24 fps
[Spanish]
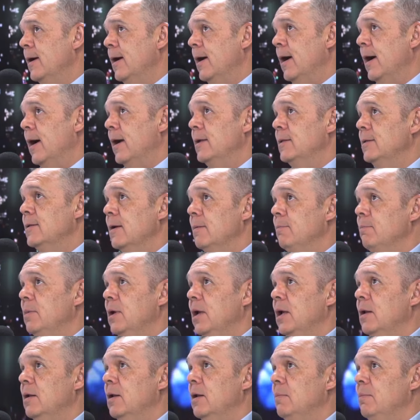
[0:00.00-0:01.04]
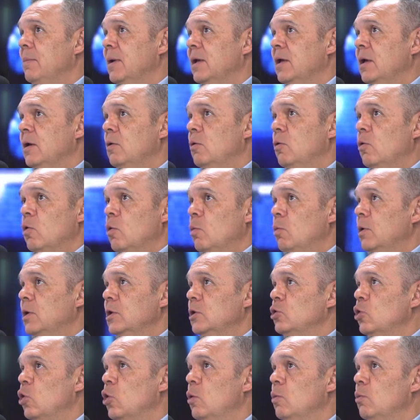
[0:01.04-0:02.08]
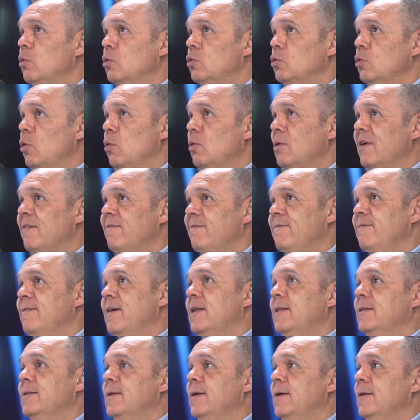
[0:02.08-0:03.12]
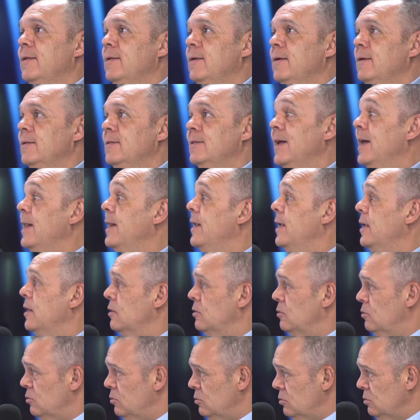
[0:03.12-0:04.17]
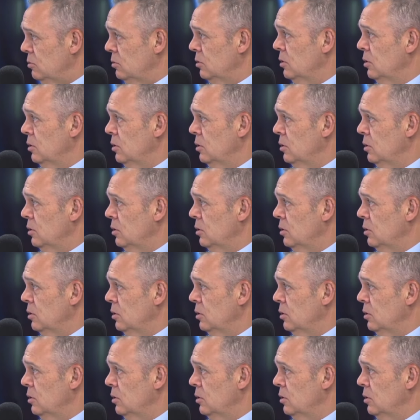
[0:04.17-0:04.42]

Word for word: Hay también en México, como en todo el mundo, una falta de talento,